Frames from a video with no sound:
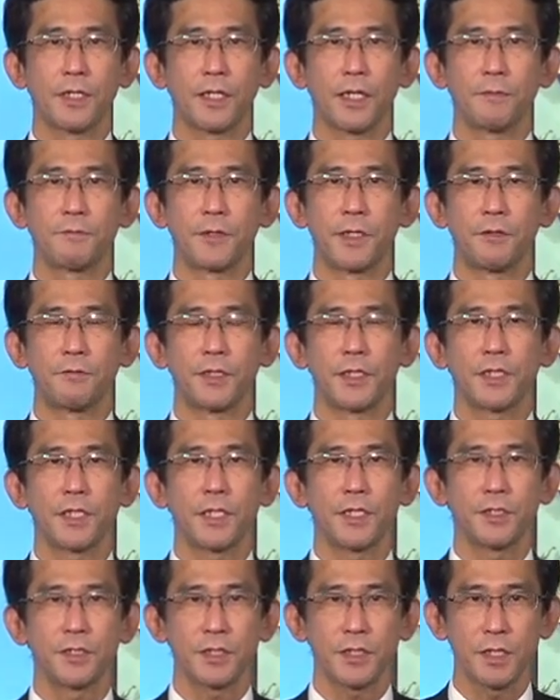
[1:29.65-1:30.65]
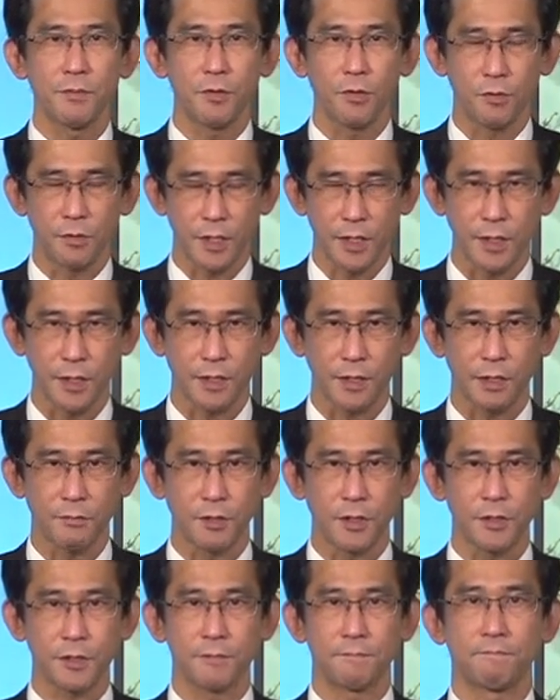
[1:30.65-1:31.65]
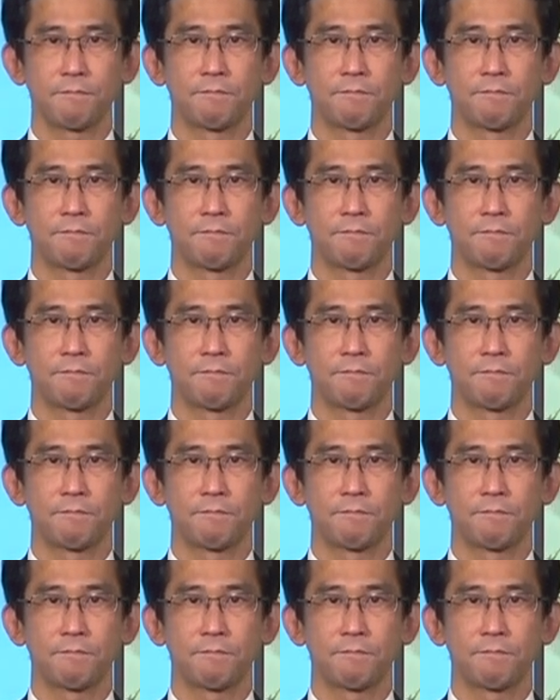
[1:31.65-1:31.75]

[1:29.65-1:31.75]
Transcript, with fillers: 気アプリ、ウェザーニュースでもご覧いただけます。